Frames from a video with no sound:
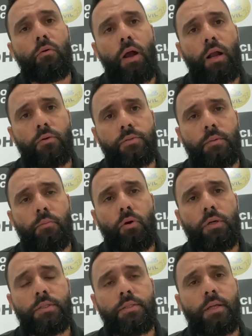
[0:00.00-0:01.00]
a causa
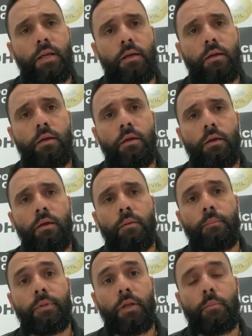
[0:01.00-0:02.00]
mortes é
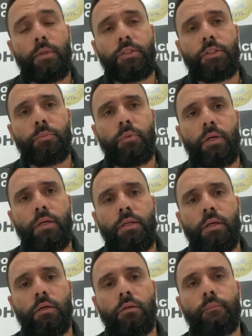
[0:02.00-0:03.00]
traumatismo
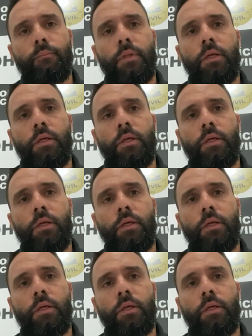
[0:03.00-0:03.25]
ucraniano.